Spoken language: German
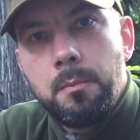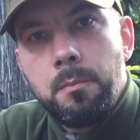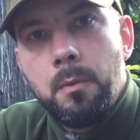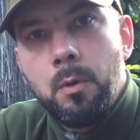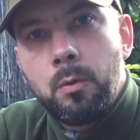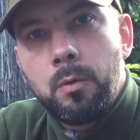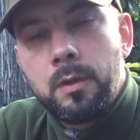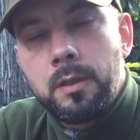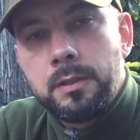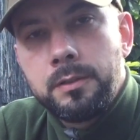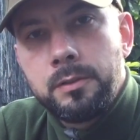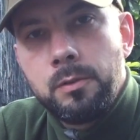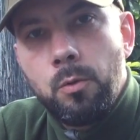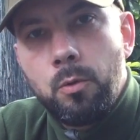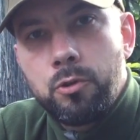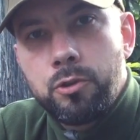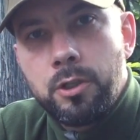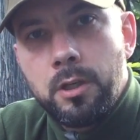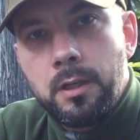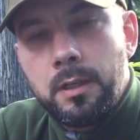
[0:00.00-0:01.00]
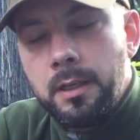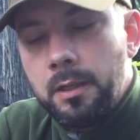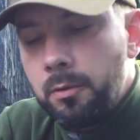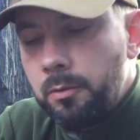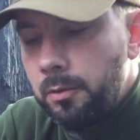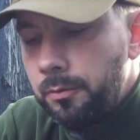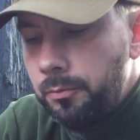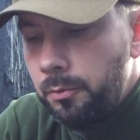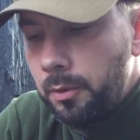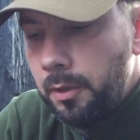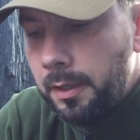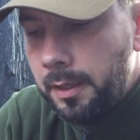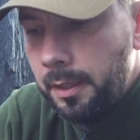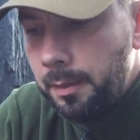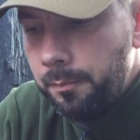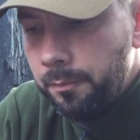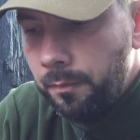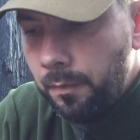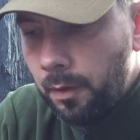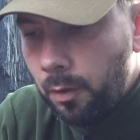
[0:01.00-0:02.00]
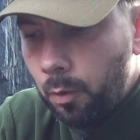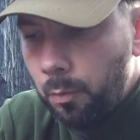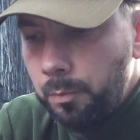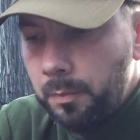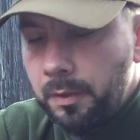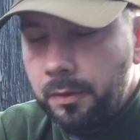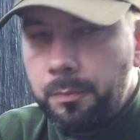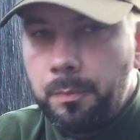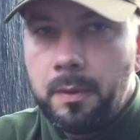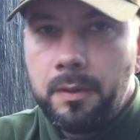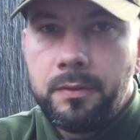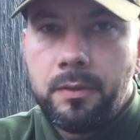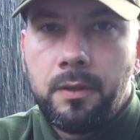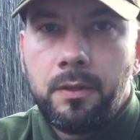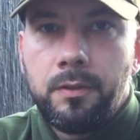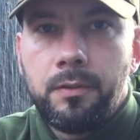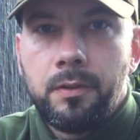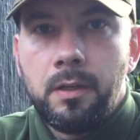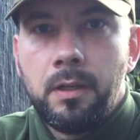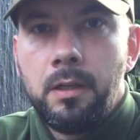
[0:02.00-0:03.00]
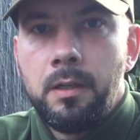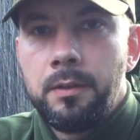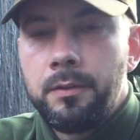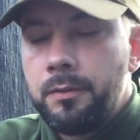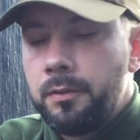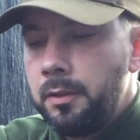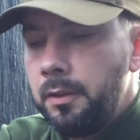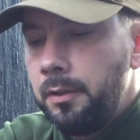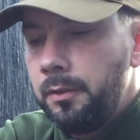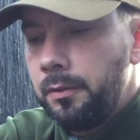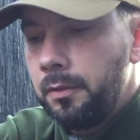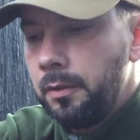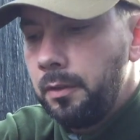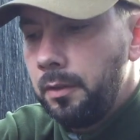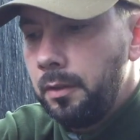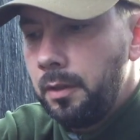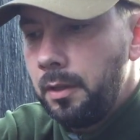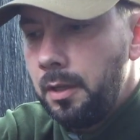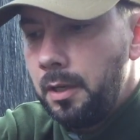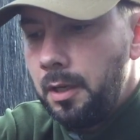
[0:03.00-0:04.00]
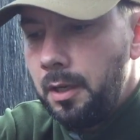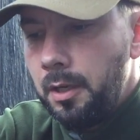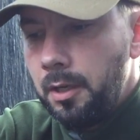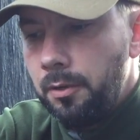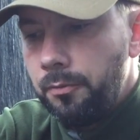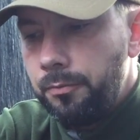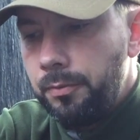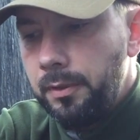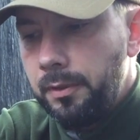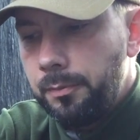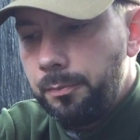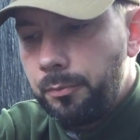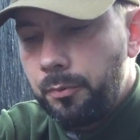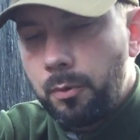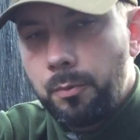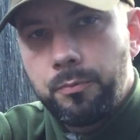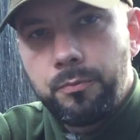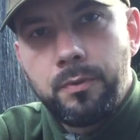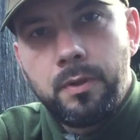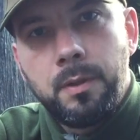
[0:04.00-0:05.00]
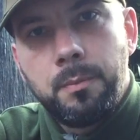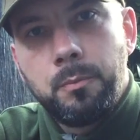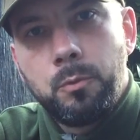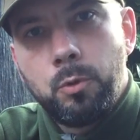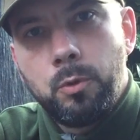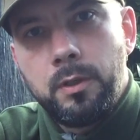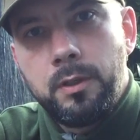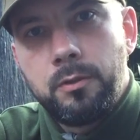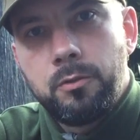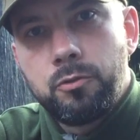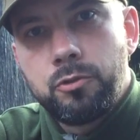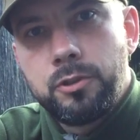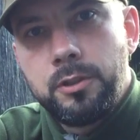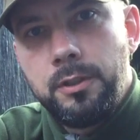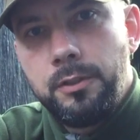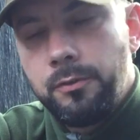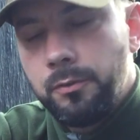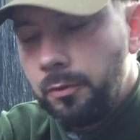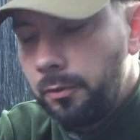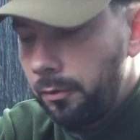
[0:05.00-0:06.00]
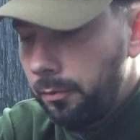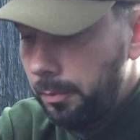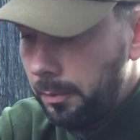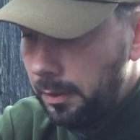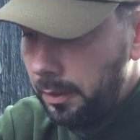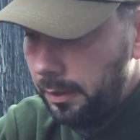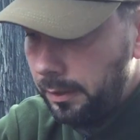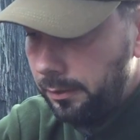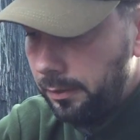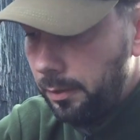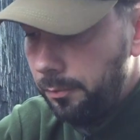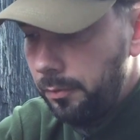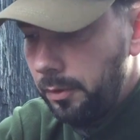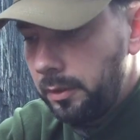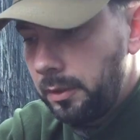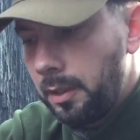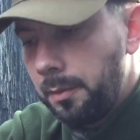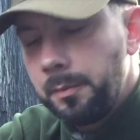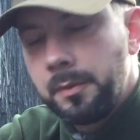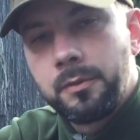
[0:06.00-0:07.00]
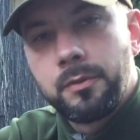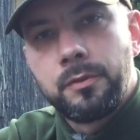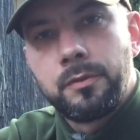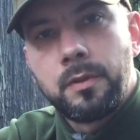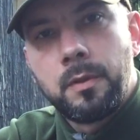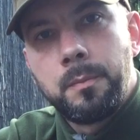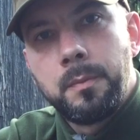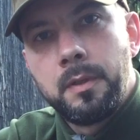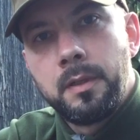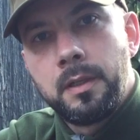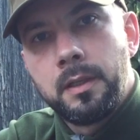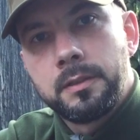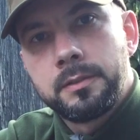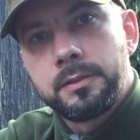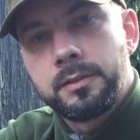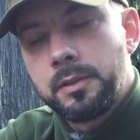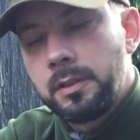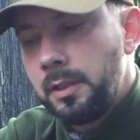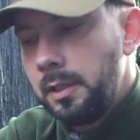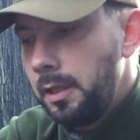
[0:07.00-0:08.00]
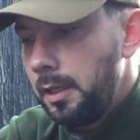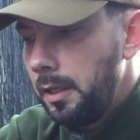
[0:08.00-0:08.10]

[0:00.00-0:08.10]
mir auch eine ganz logische Erklärung dafür gegeben, warum das besser ist, als diese Filzpropfen eben durchzuschießen. Und zwar hängt es einfach damit zusammen, dass